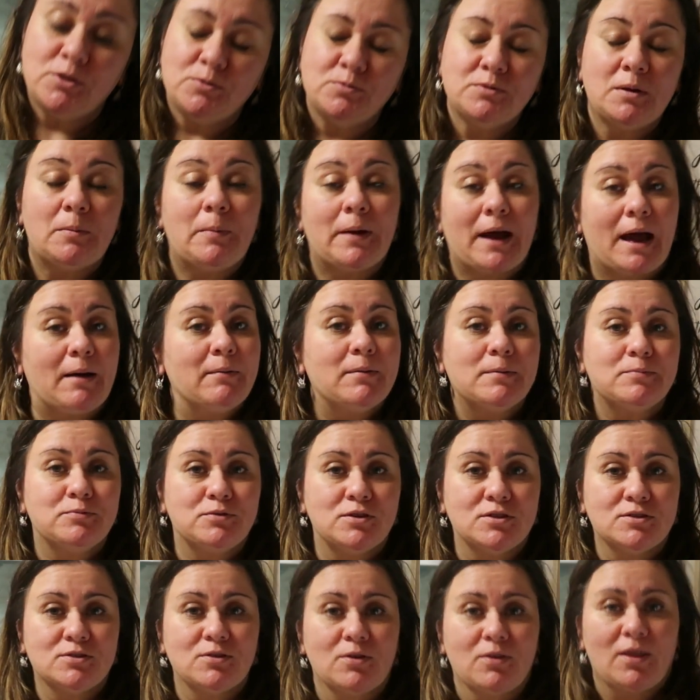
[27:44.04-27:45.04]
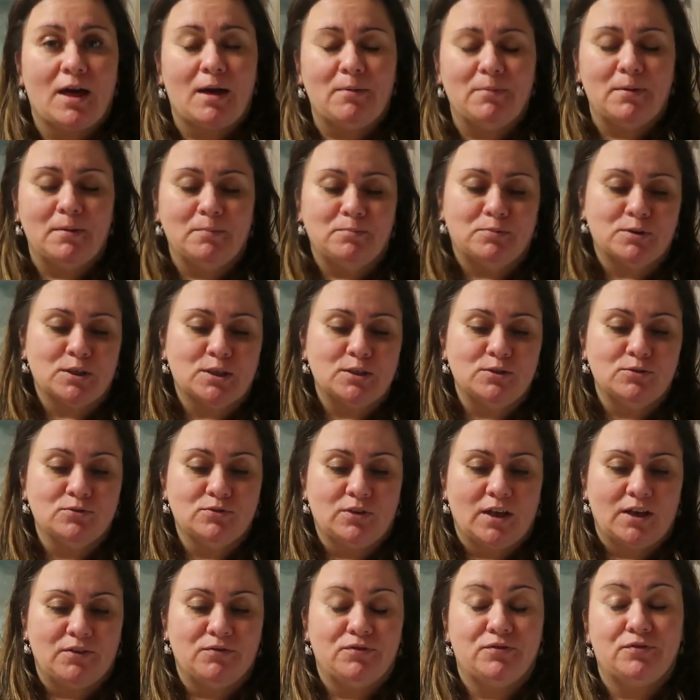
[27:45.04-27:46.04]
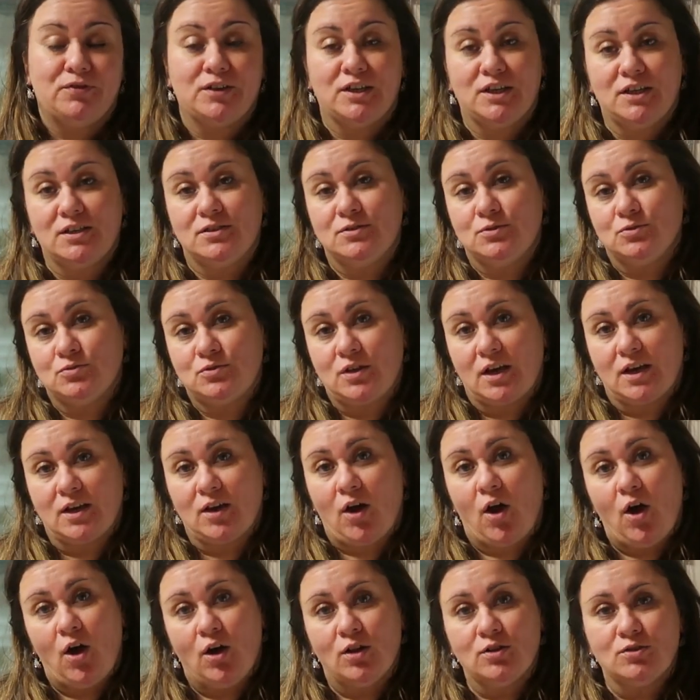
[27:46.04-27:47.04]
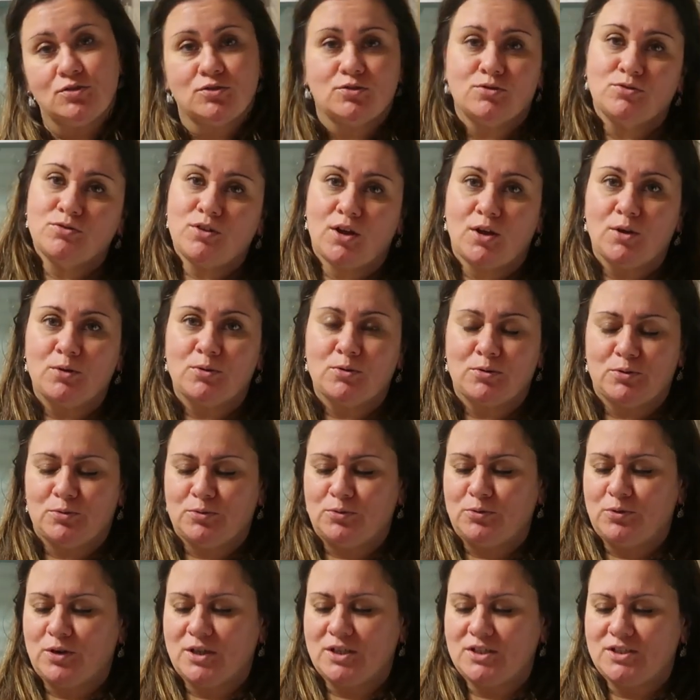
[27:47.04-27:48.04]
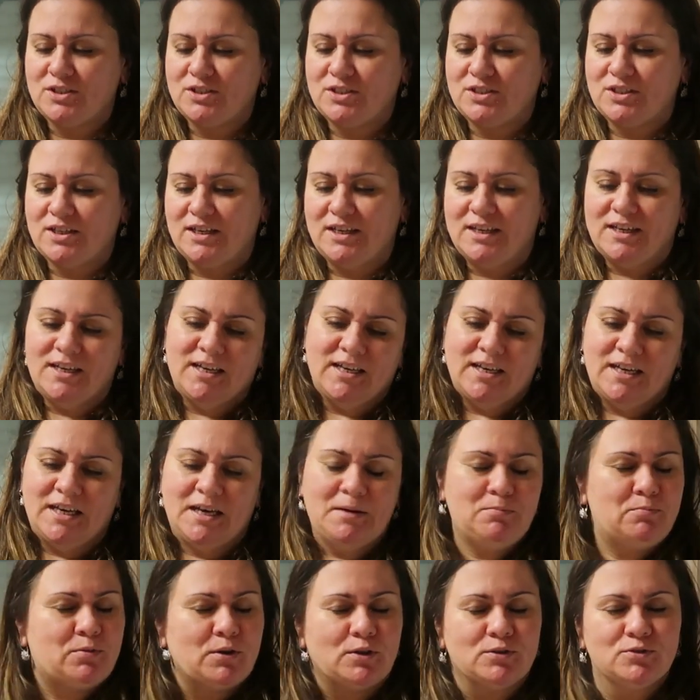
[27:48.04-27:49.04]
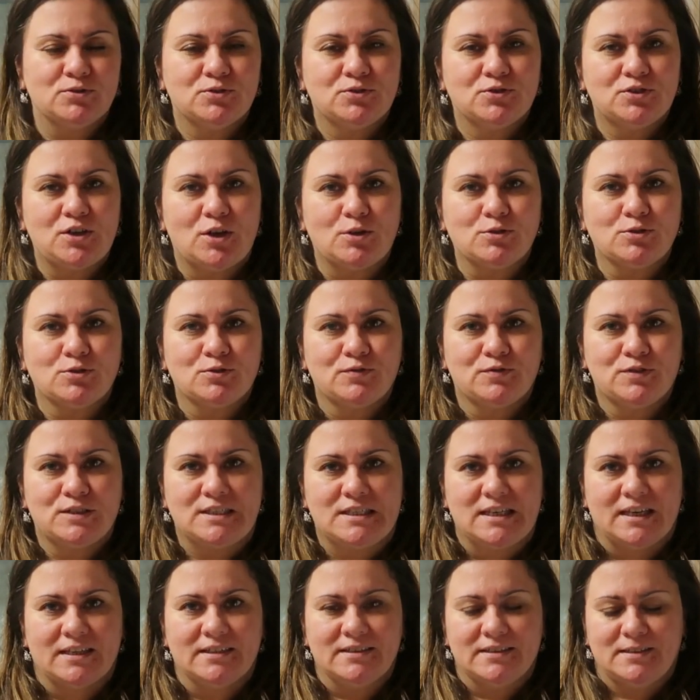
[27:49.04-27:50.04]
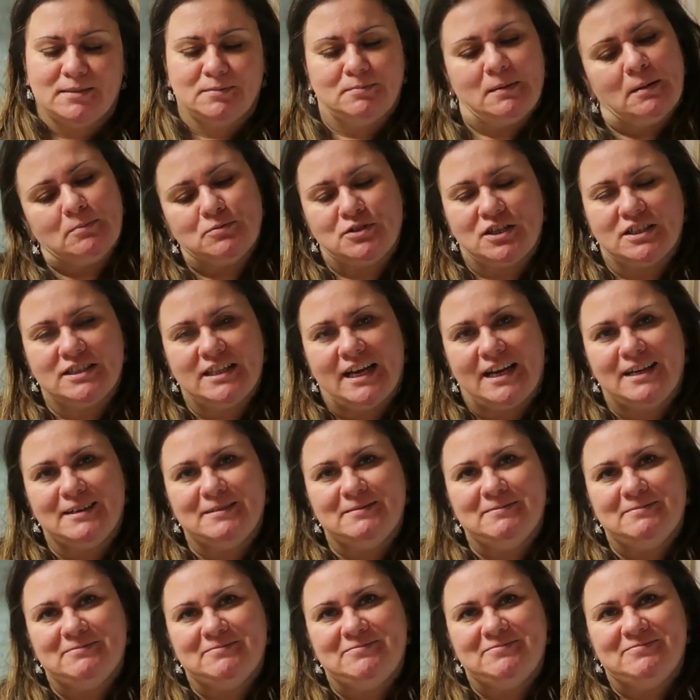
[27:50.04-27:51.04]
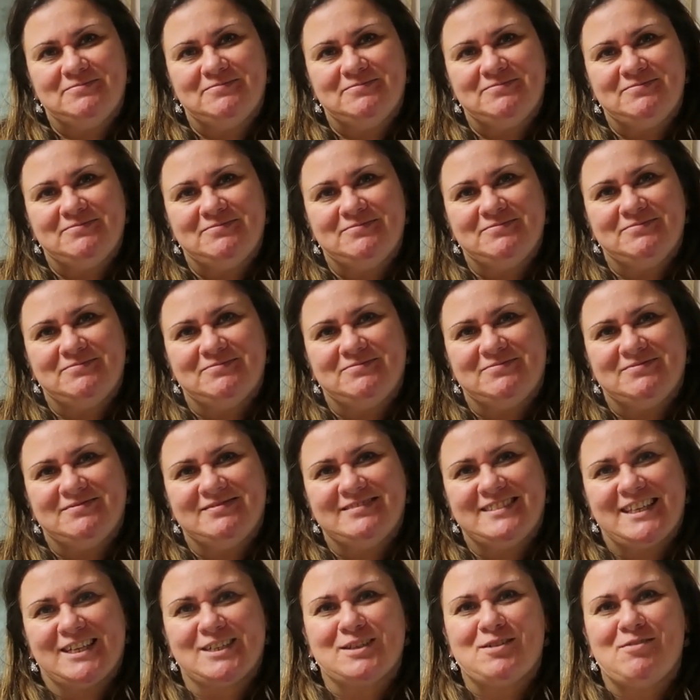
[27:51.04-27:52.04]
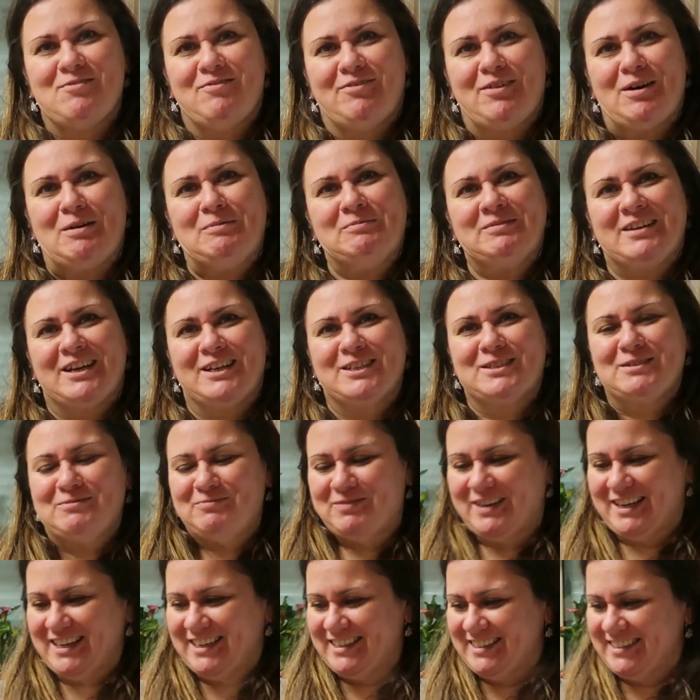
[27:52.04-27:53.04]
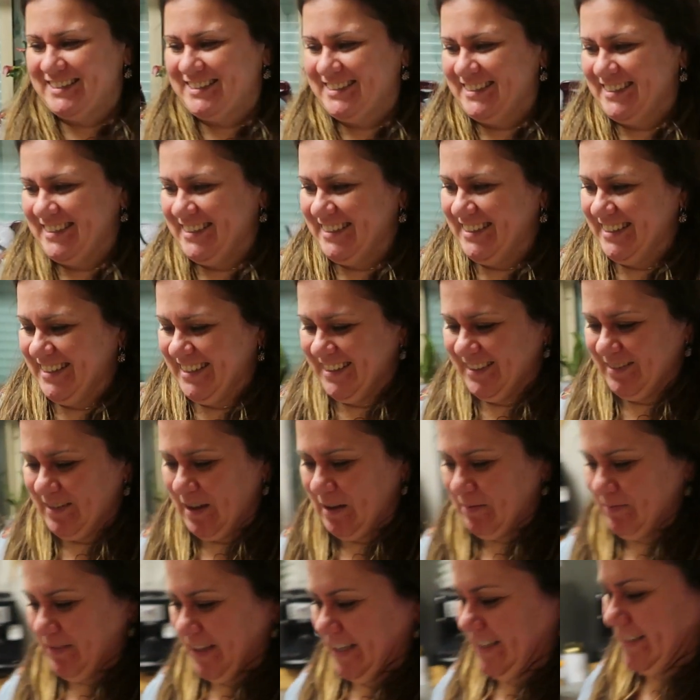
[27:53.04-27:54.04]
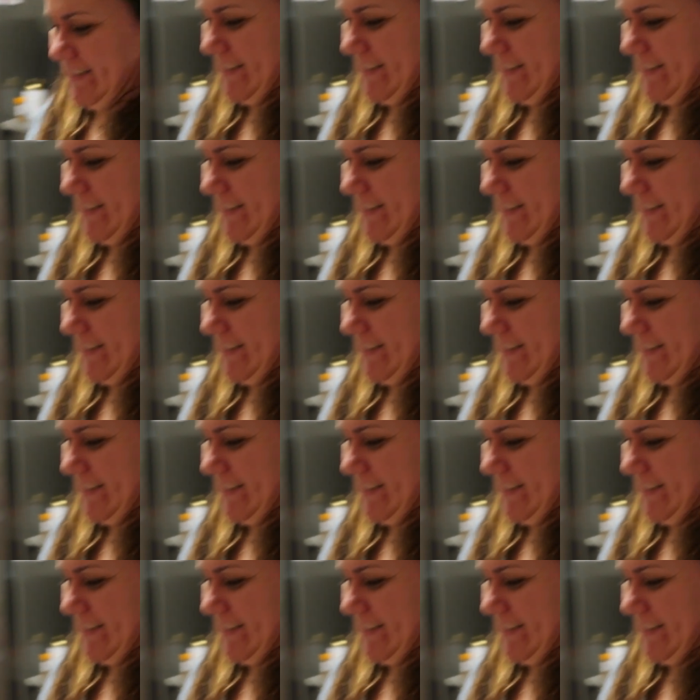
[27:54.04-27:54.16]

mesmo tempo acaba por ser saudável porque não tem, frio, não tem óleos, não tem gorduras. E pronto, é o suficiente. Vamos jantar? Bora lá. Estás com fome? Queres comer? Claro. Vamos lá